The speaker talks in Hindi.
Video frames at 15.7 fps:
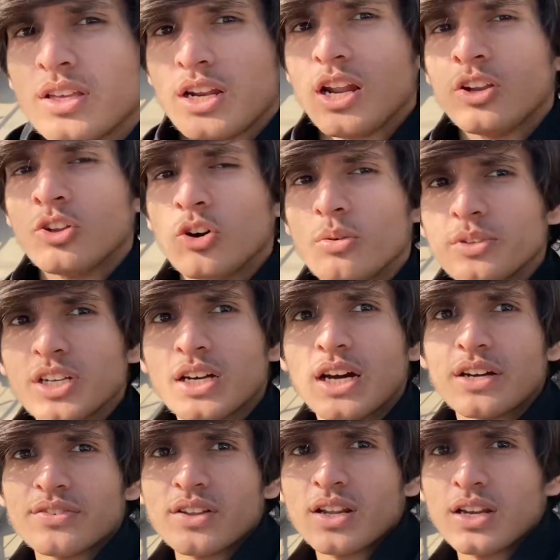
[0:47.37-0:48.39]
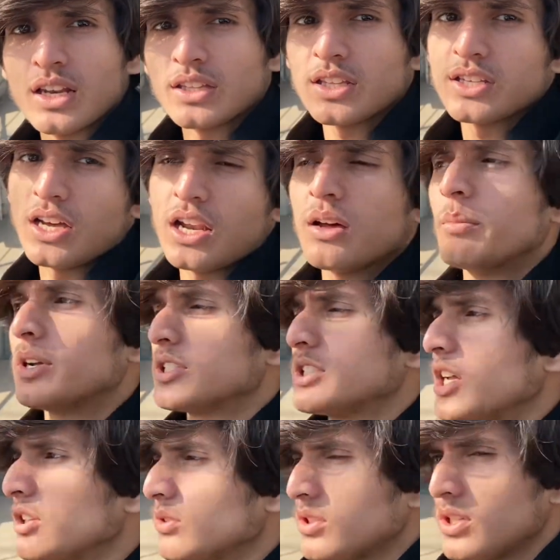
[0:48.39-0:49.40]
यार नौ बजे घर से निकला था यारह बज गए इनको